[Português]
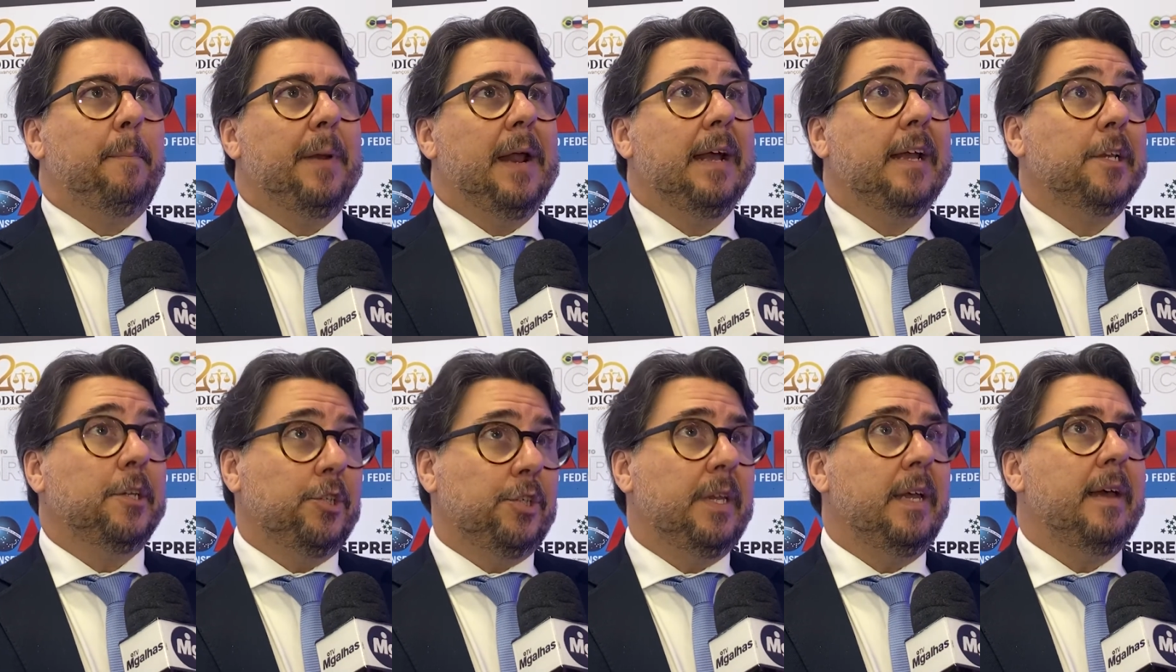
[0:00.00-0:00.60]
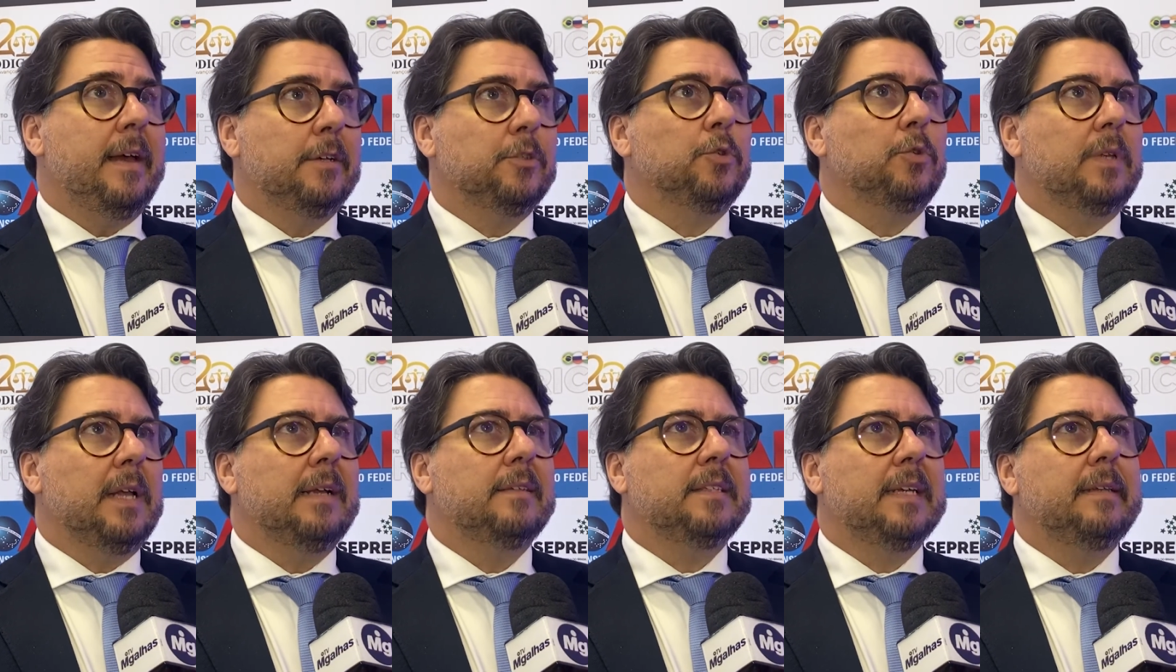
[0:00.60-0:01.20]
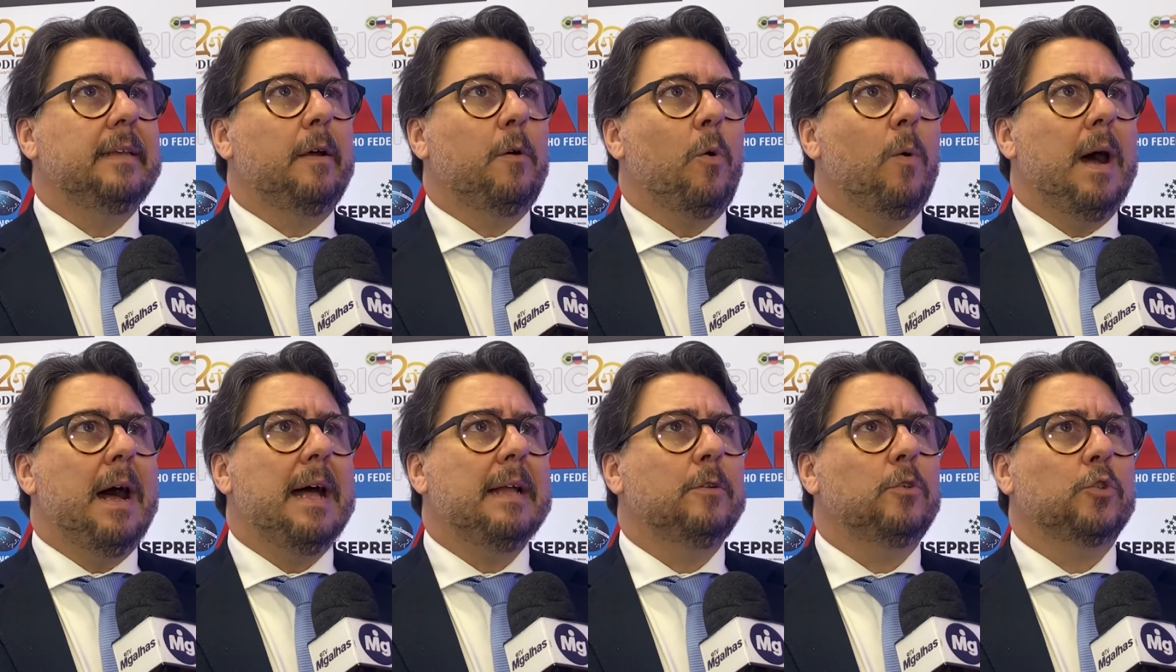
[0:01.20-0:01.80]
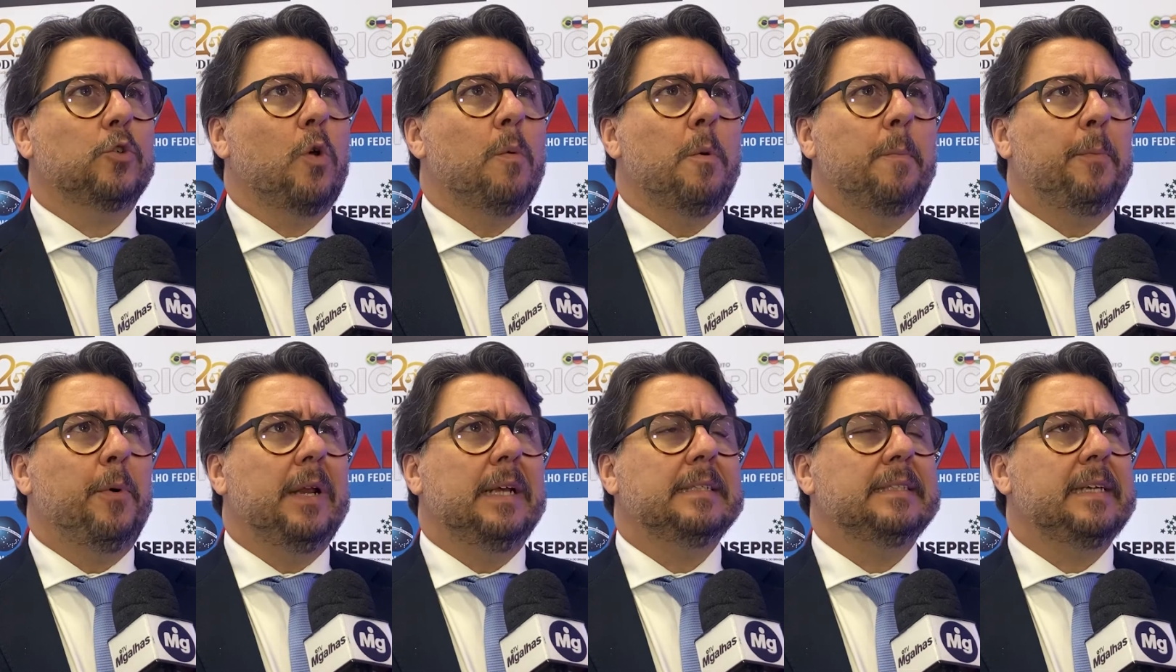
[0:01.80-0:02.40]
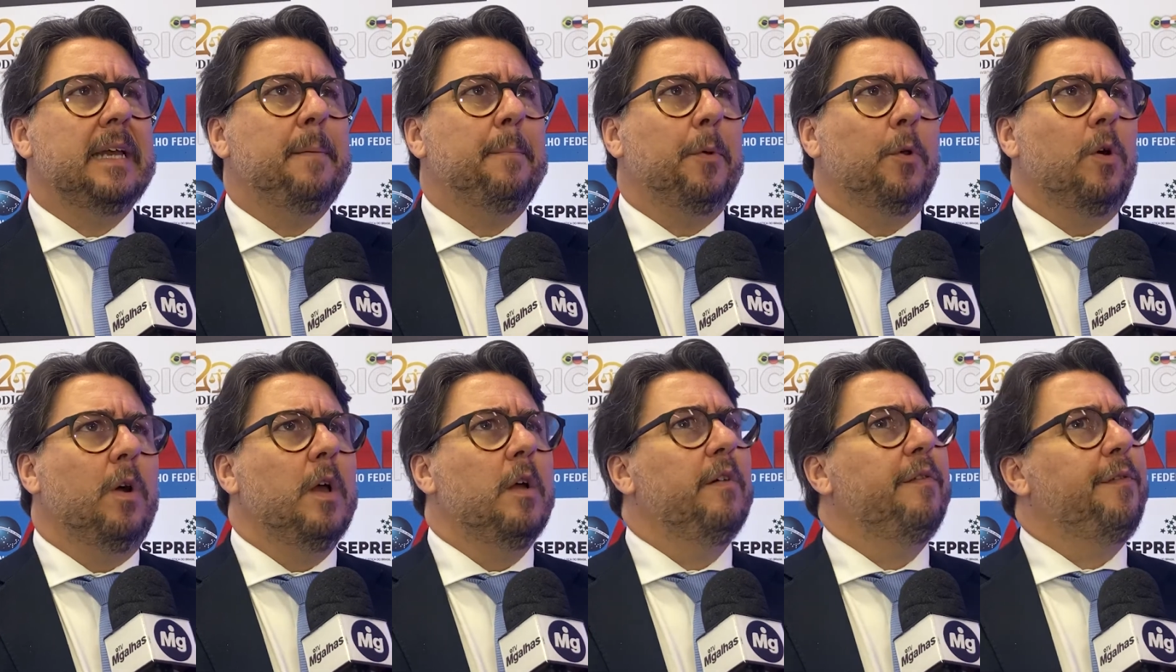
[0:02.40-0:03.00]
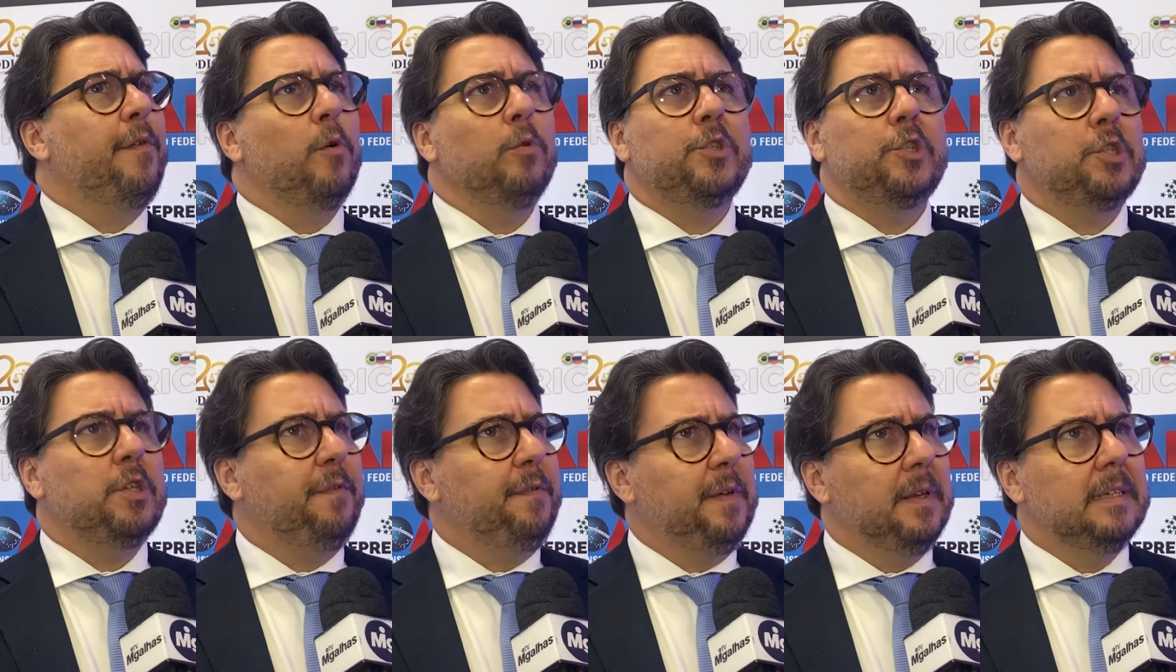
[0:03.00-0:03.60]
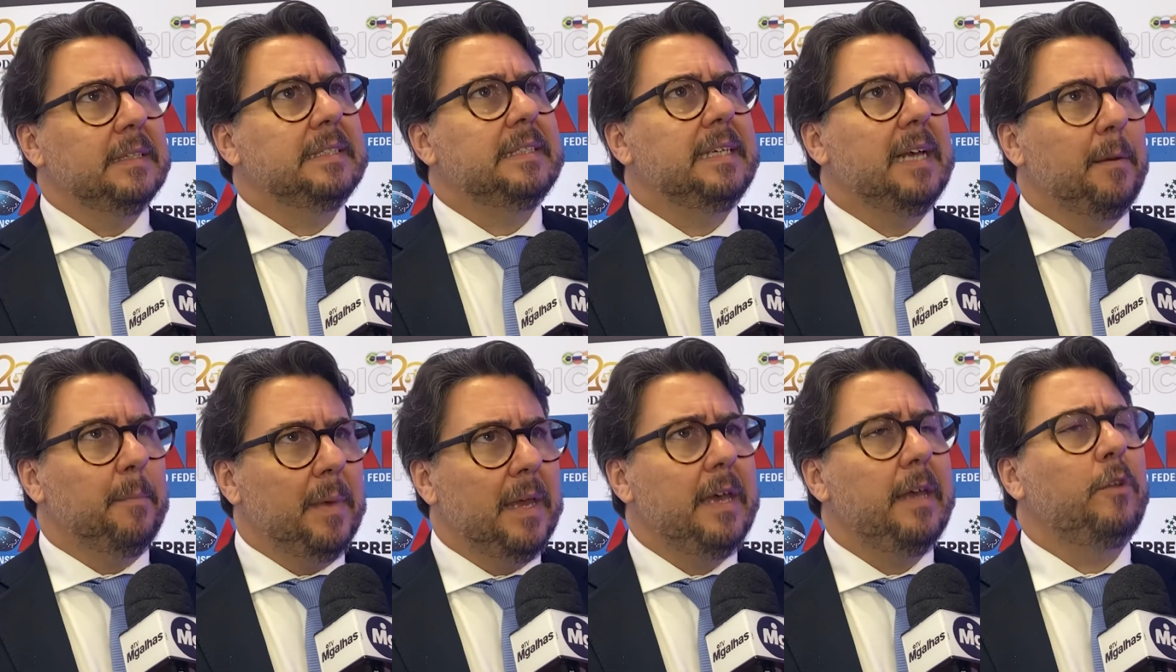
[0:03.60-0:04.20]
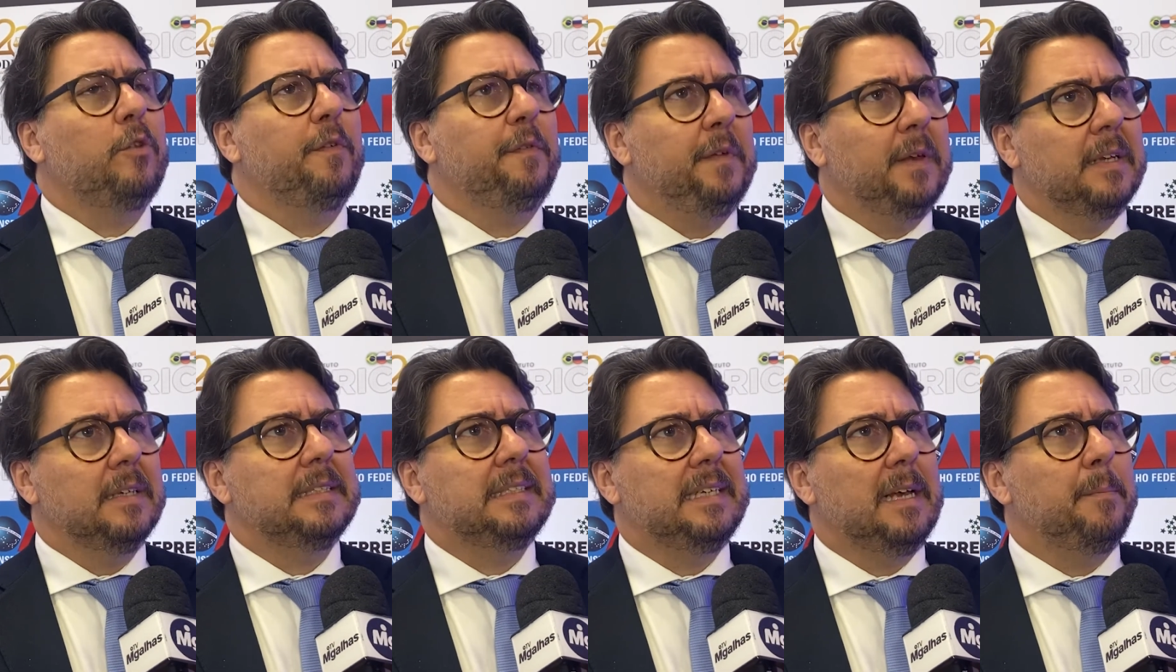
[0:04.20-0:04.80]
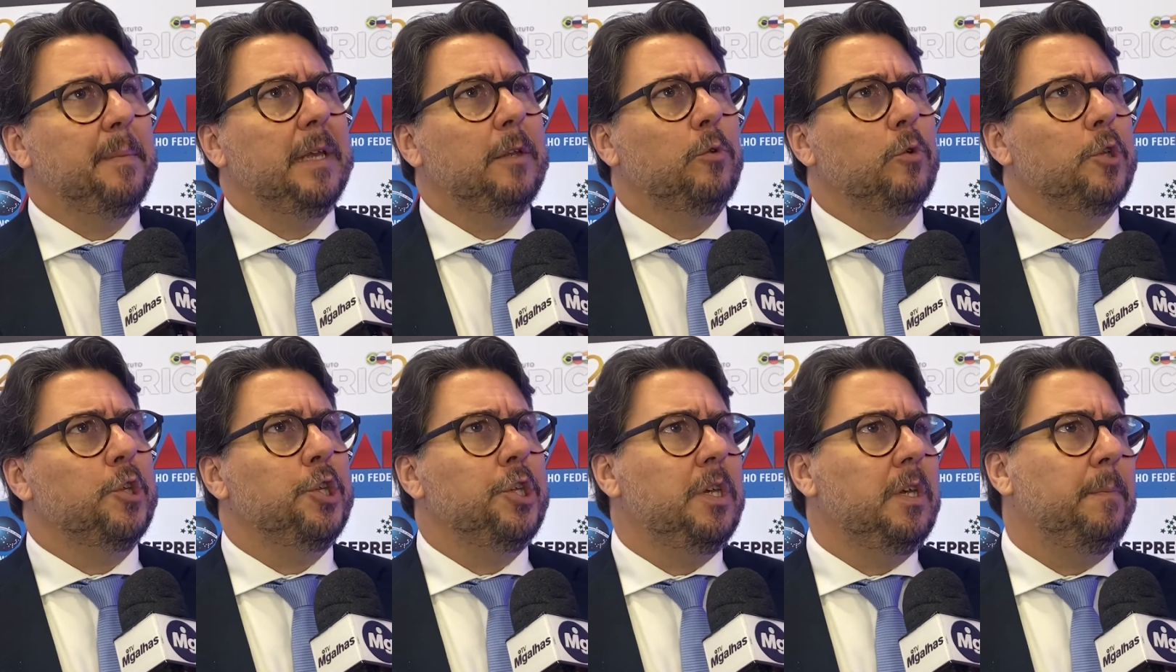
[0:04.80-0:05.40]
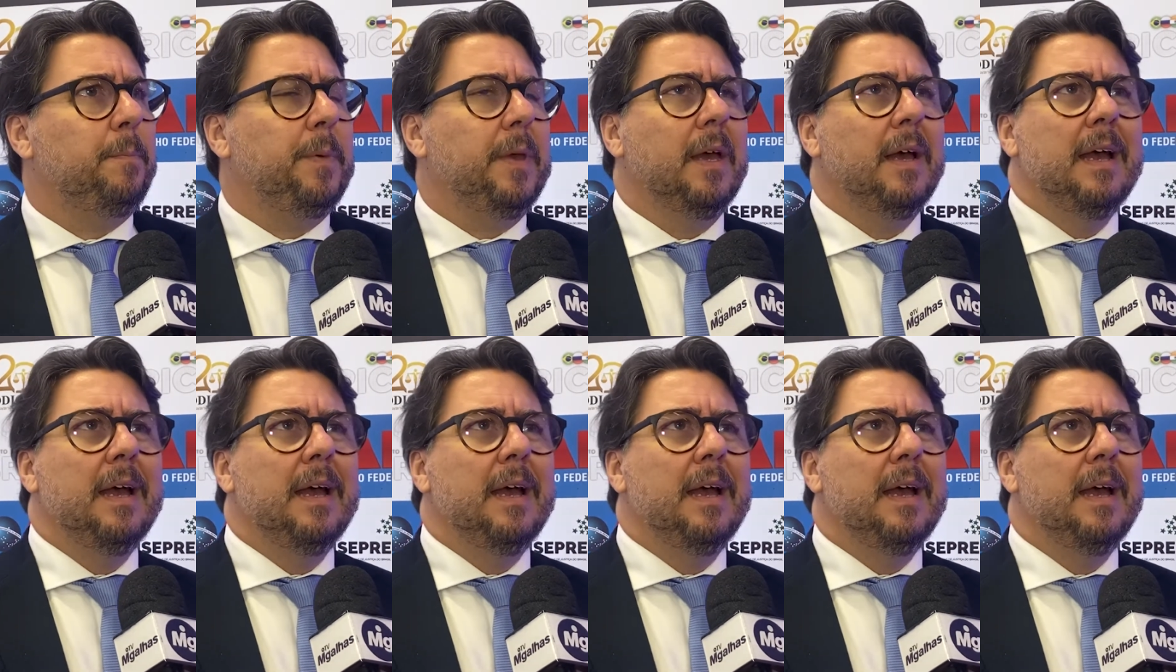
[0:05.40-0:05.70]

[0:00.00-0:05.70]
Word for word: para que a gente tenha resultados adequados, como por exemplo fontes de financiamento, financiamento DIP,